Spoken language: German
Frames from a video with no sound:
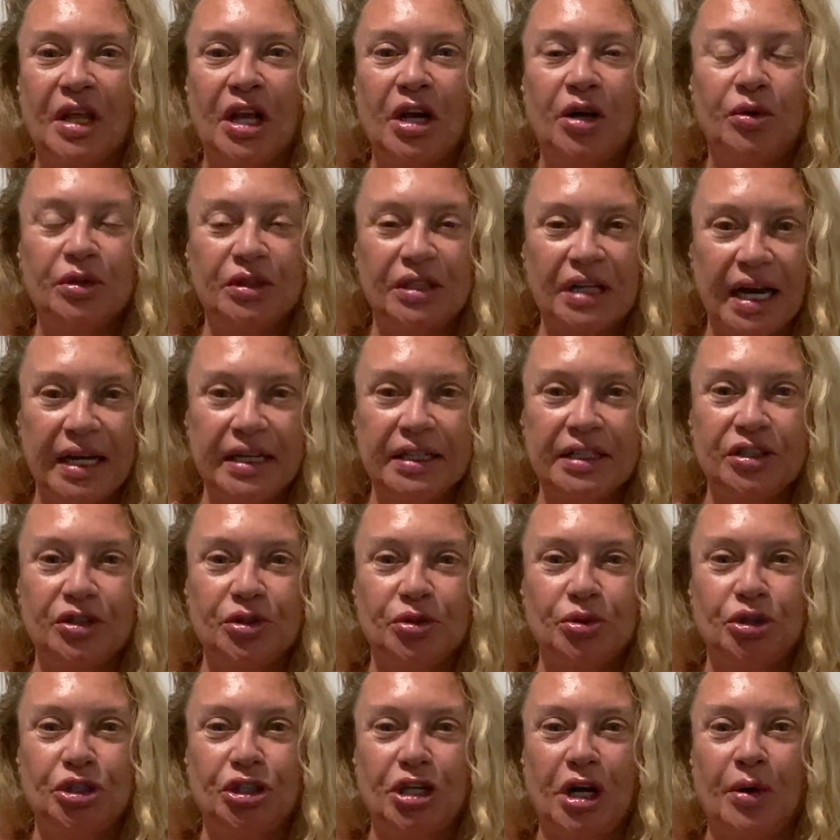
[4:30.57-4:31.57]
Und eine
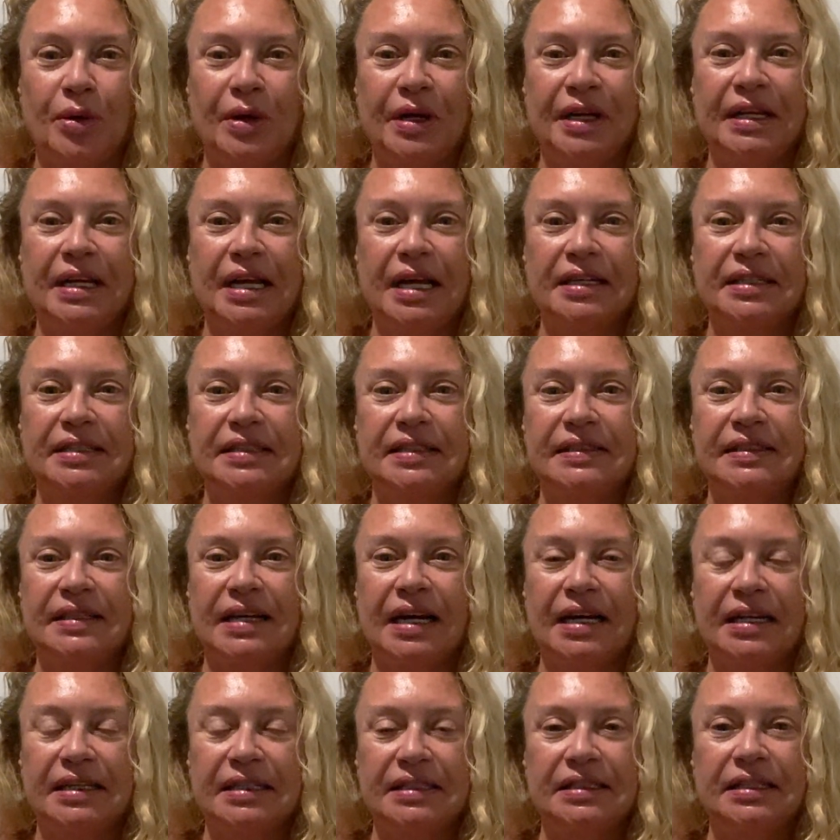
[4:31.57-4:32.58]
Zuschauerin hat
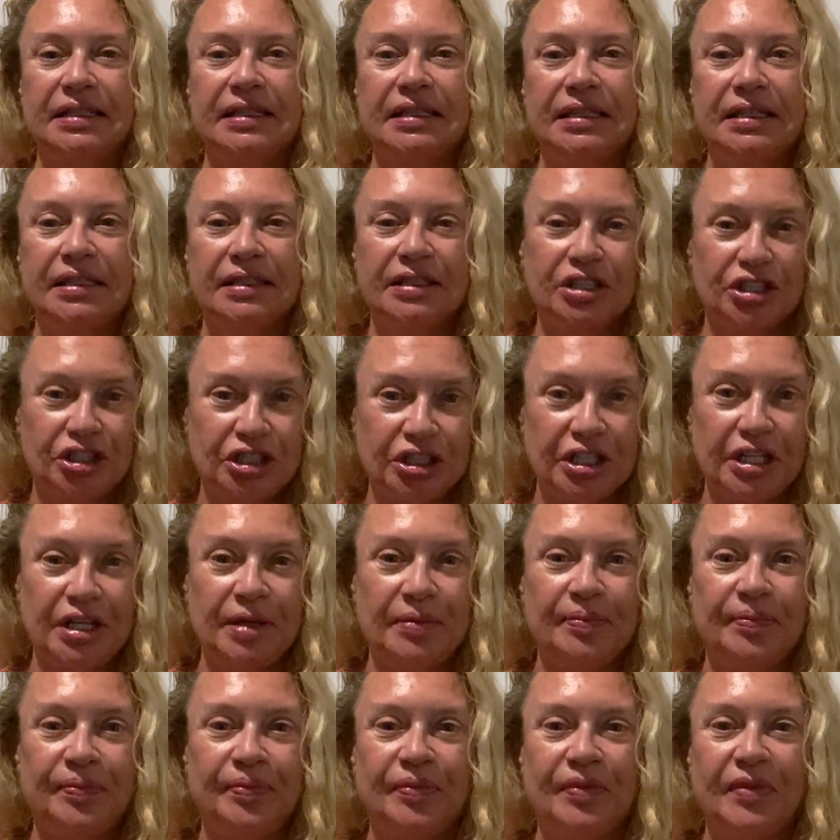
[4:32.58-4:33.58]
gesagt,
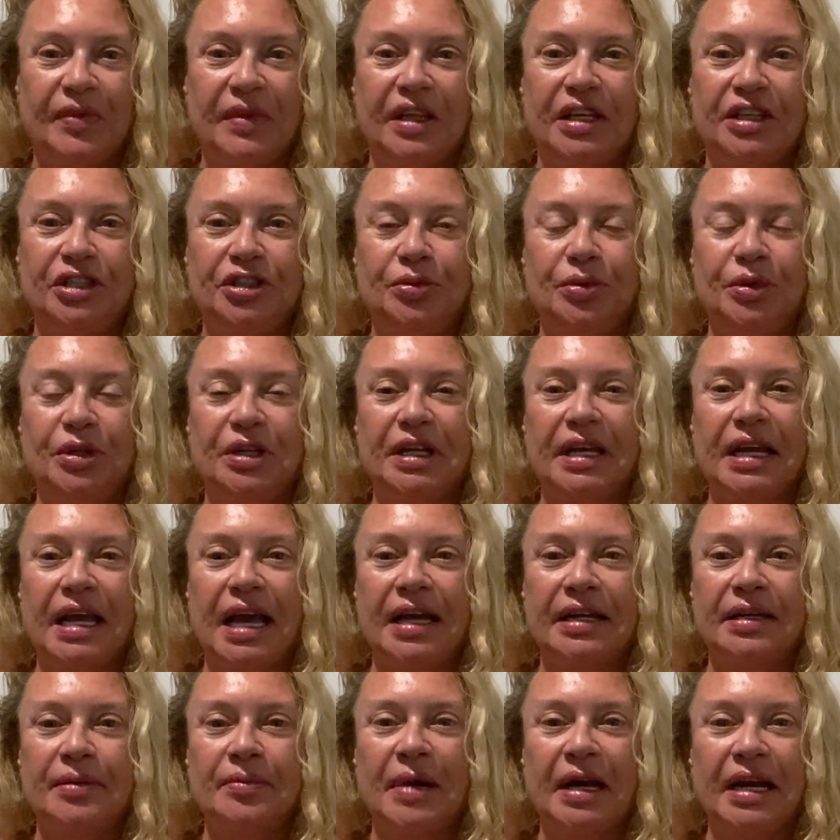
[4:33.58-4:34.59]
geschrieben, ich würde
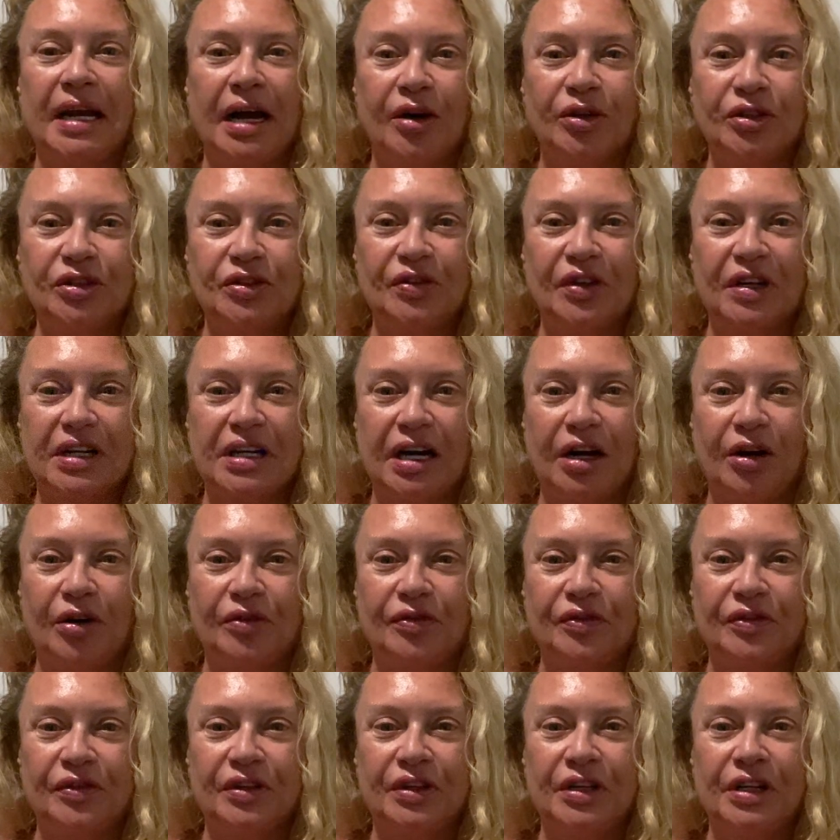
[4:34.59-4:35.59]
gerne mein Haus
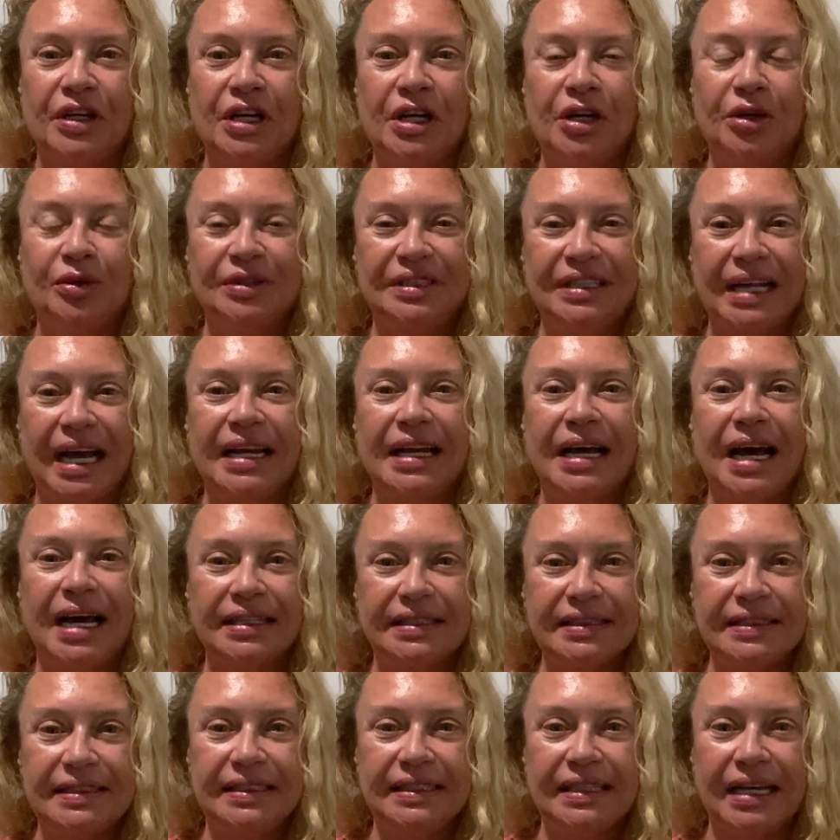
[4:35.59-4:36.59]
verkaufen. Und dann hat
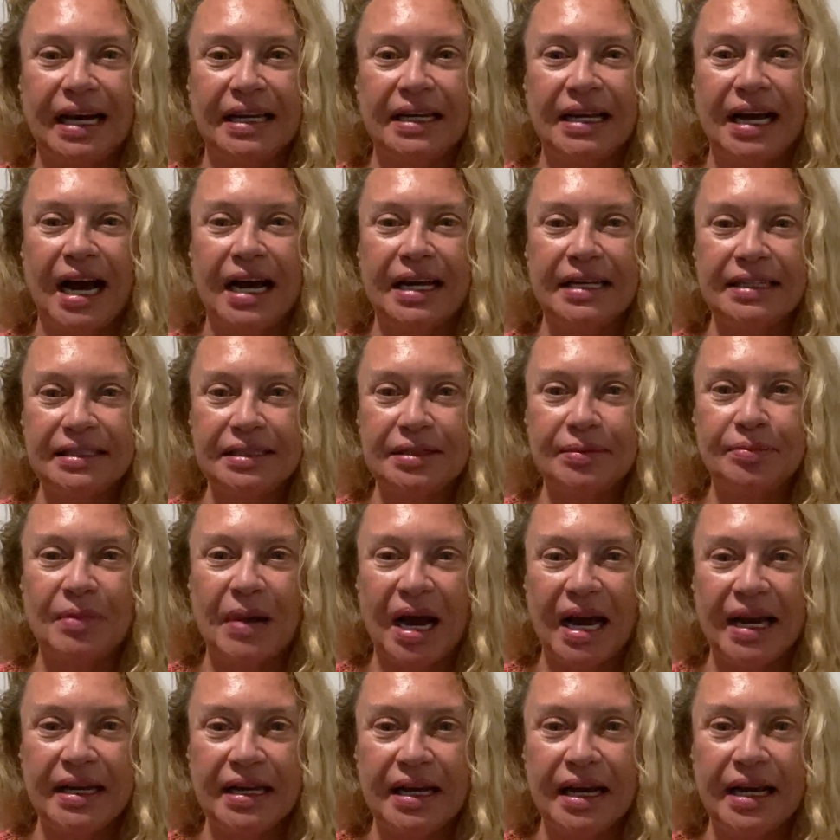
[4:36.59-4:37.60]
sie anhand
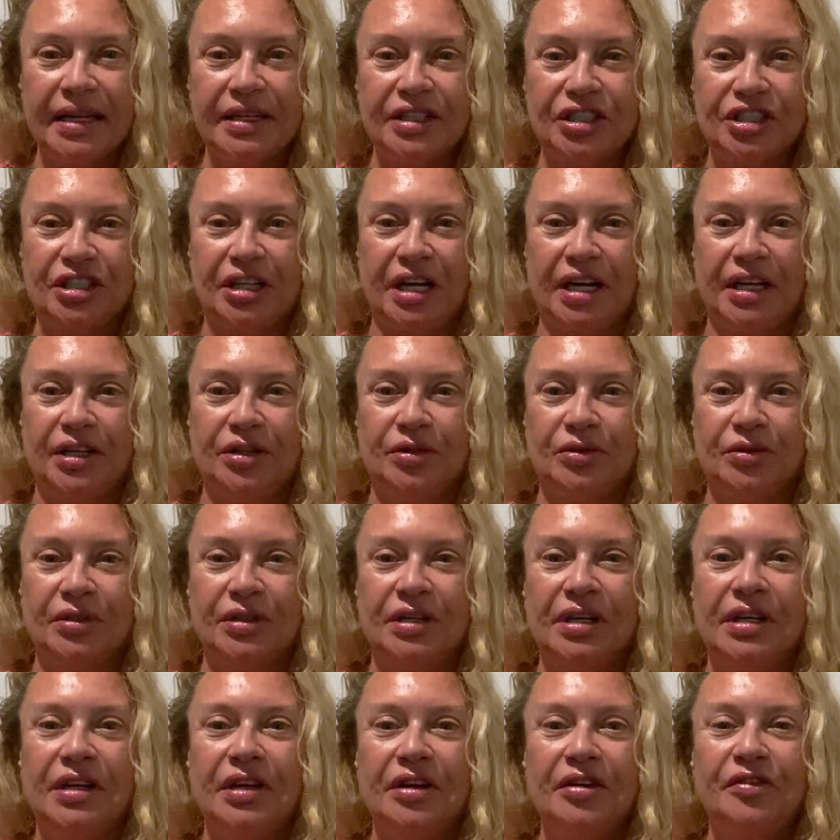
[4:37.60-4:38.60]
meiner Entscheidung
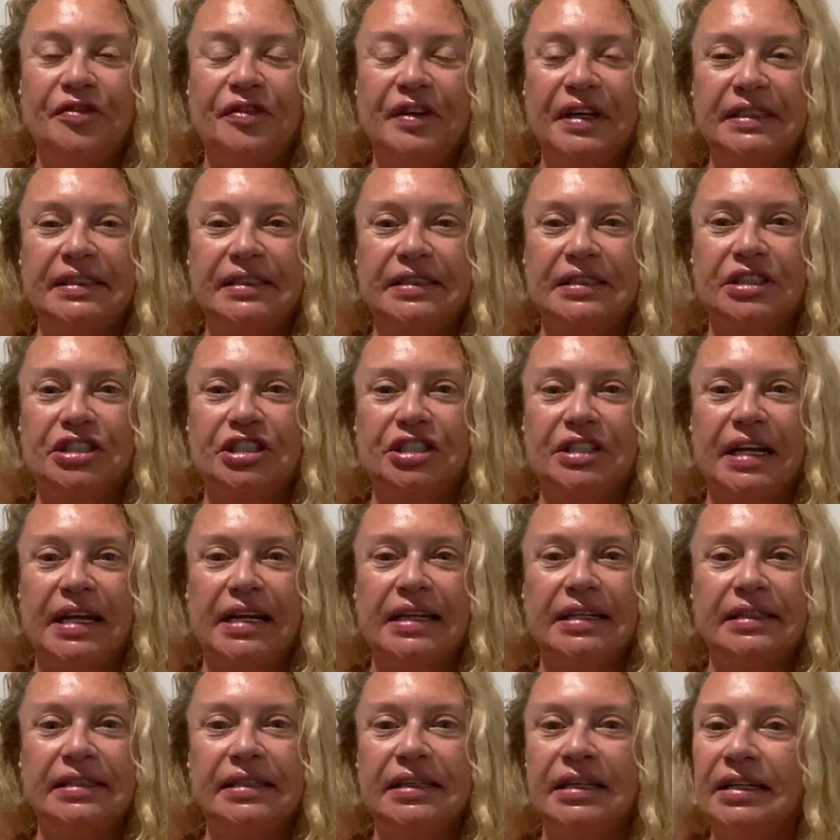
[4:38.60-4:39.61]

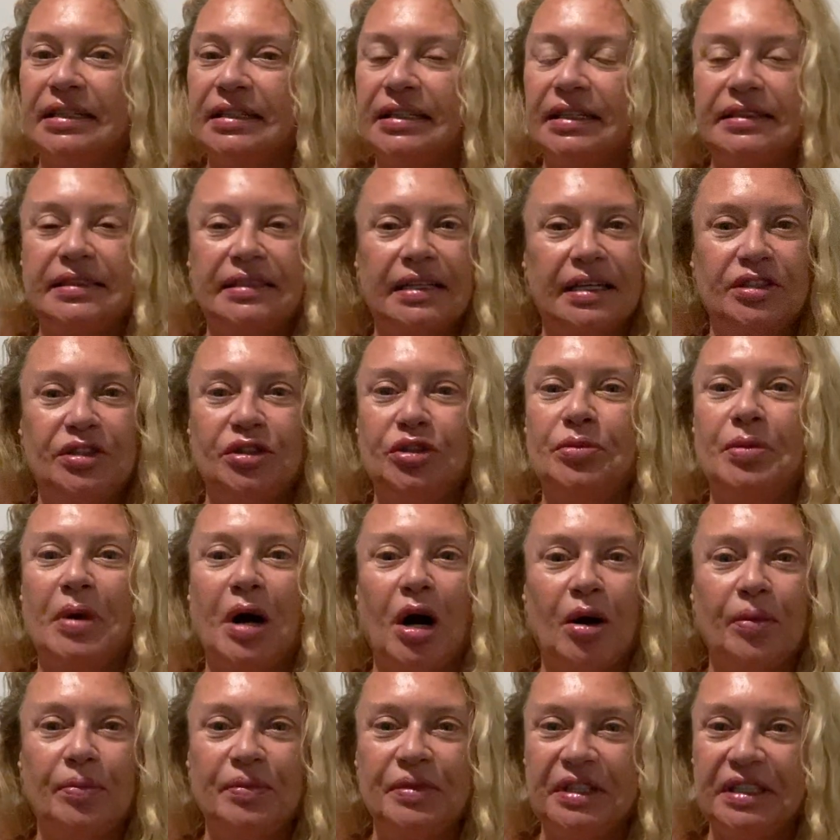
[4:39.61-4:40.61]
festgestellt, dass das
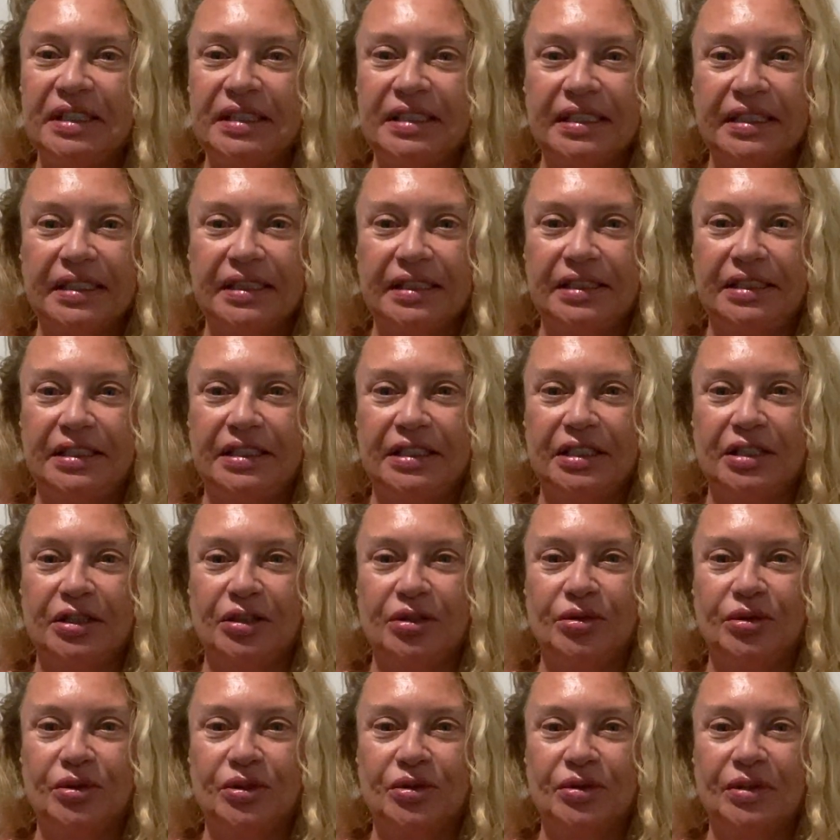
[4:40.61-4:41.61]
überhaupt nicht die richtige
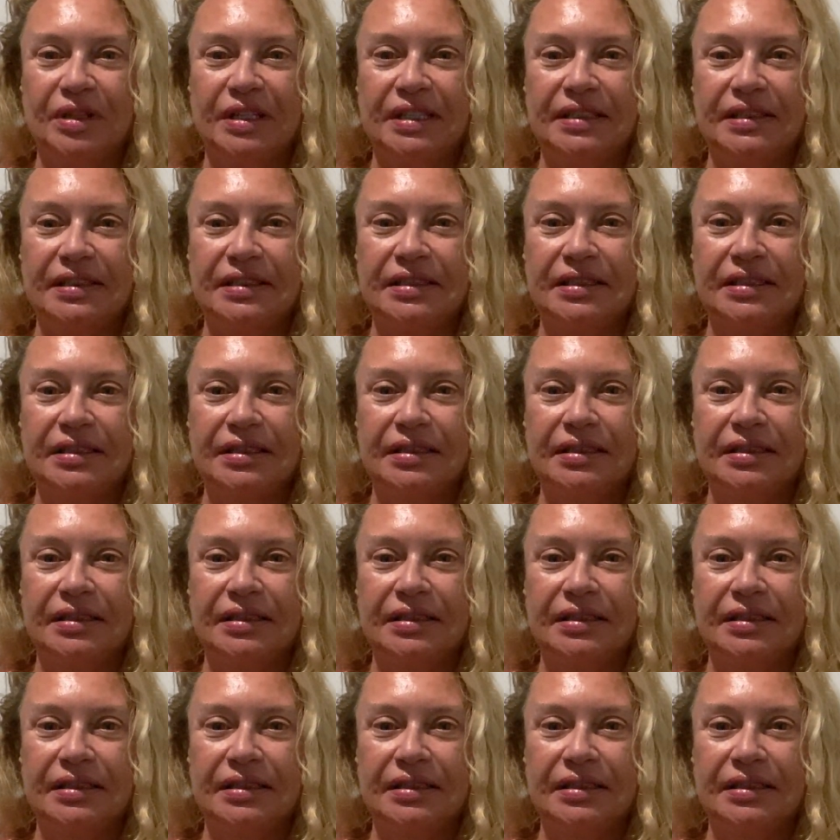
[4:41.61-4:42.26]
Lösung ist.